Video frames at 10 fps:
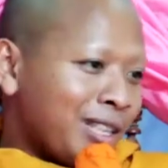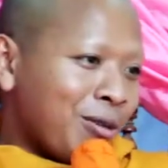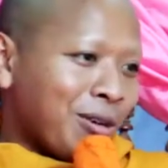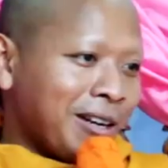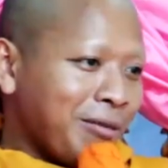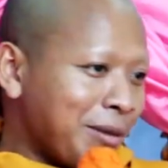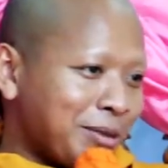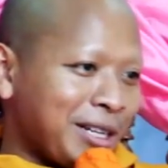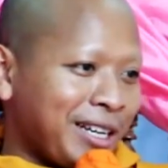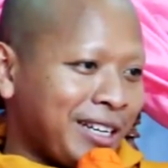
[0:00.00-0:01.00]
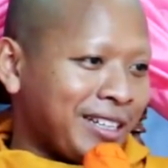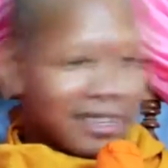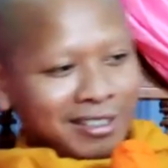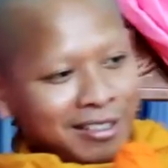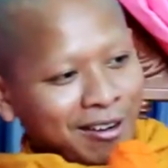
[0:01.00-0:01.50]
thua nâng vẹp xế
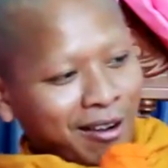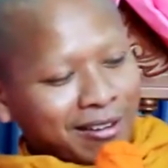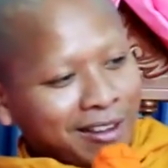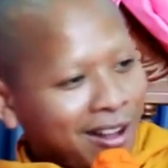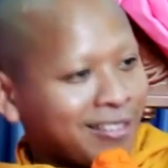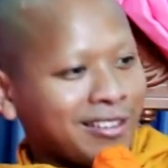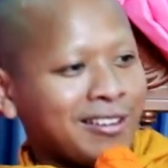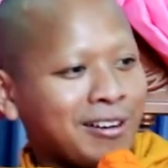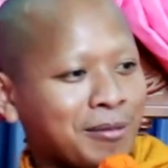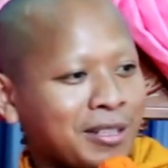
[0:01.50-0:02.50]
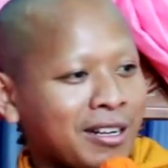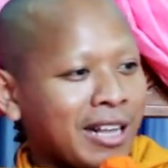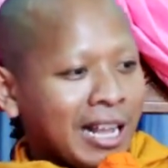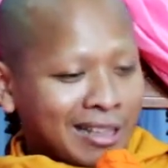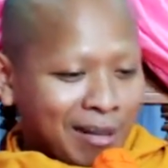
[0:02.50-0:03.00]
rương cọt khăn nâng rương sẵn
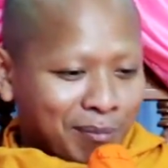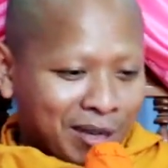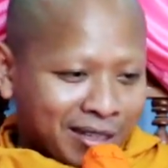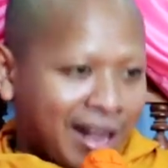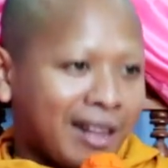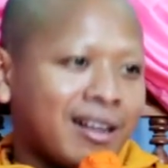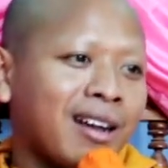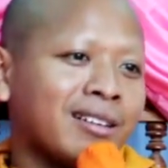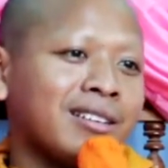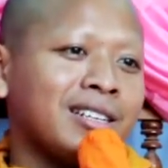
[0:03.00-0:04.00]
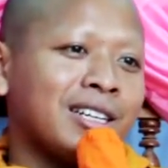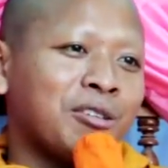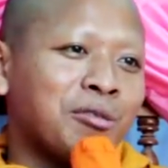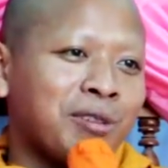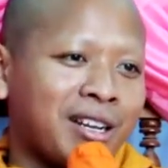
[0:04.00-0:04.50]
tam bích cả khăn nâng chê
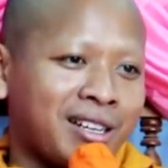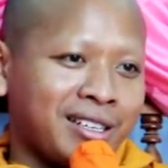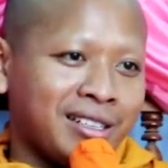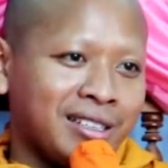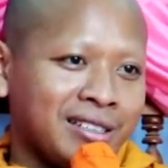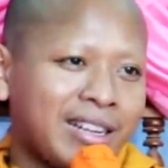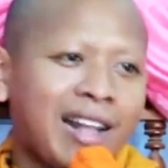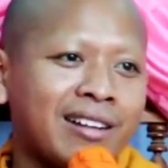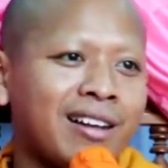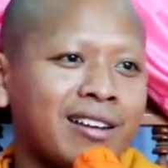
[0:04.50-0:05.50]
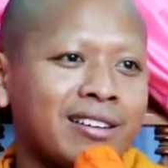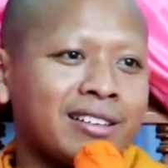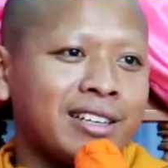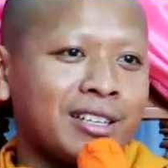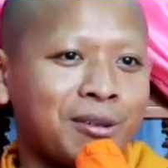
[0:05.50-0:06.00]
thua hải cả khăn
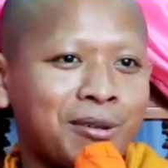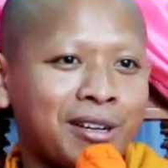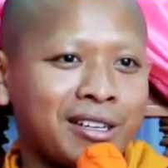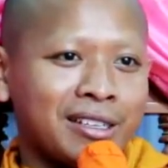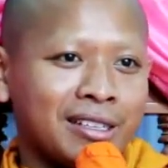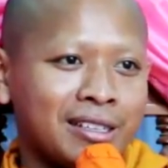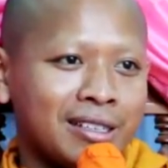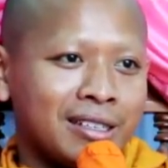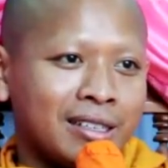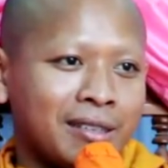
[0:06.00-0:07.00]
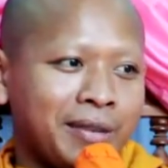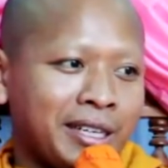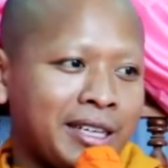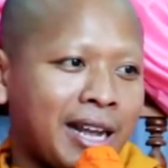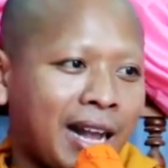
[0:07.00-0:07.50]
nâng chê thua hải vì
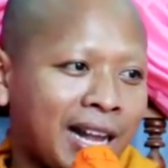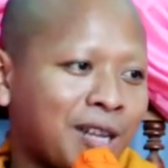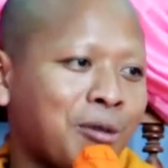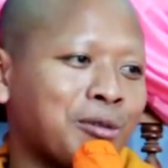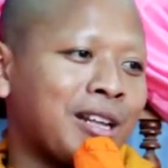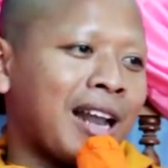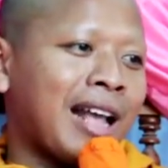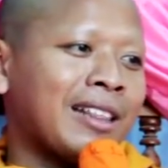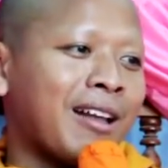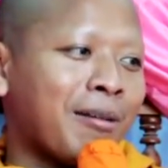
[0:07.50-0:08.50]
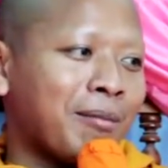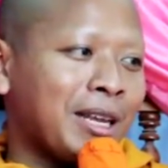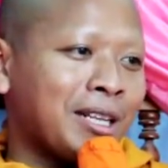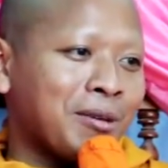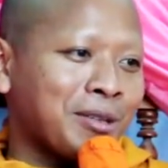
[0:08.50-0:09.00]
chị ạ cậu sẽ là thầm
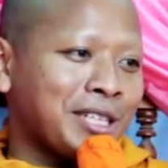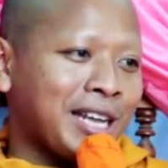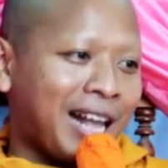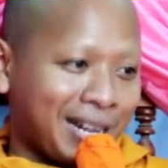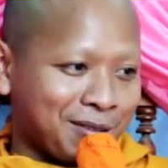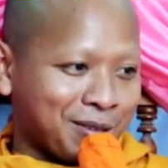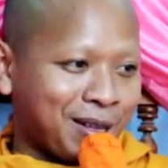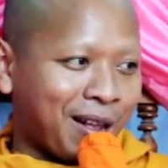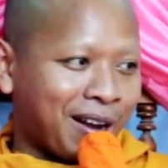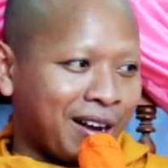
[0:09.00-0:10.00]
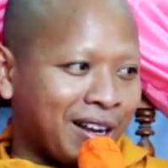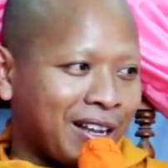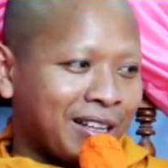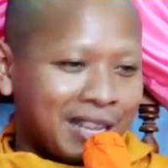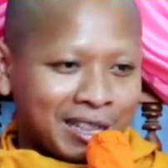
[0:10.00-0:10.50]
ấy thua chị ạ cậu xó
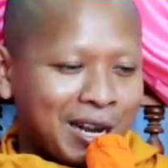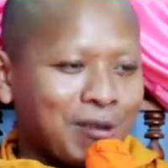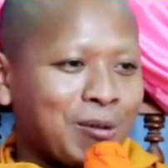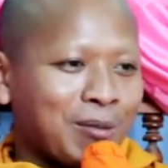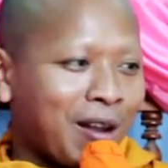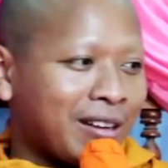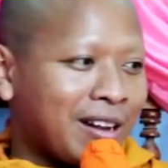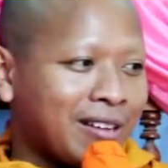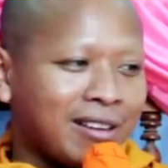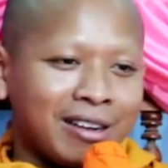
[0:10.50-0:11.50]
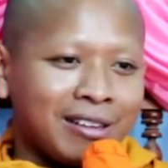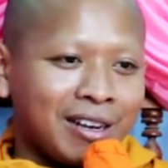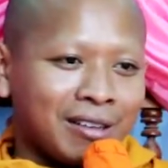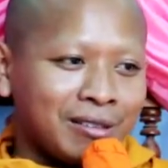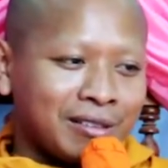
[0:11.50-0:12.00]
để trâu cụm nọt nâng hay
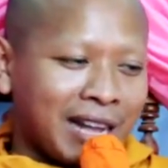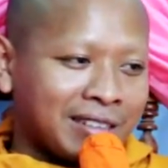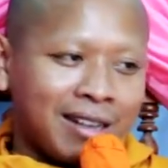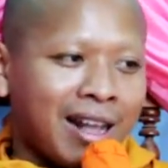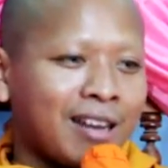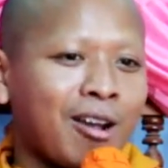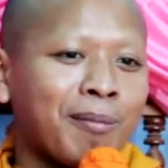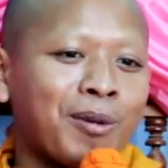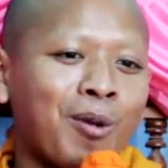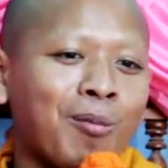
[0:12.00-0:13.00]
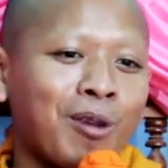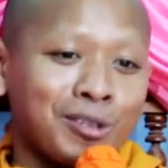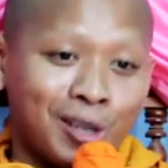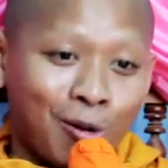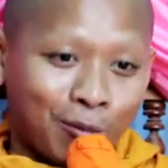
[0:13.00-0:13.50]
trâu đạch khát ọp rung ở
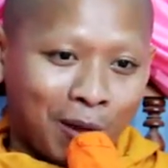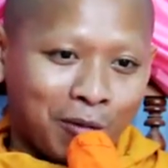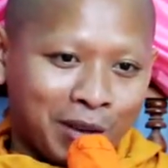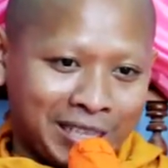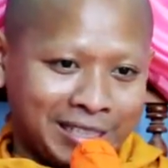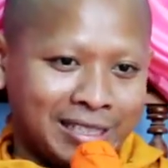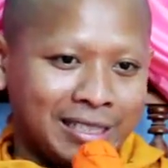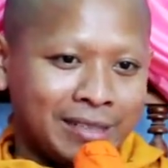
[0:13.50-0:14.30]
slot màu vinh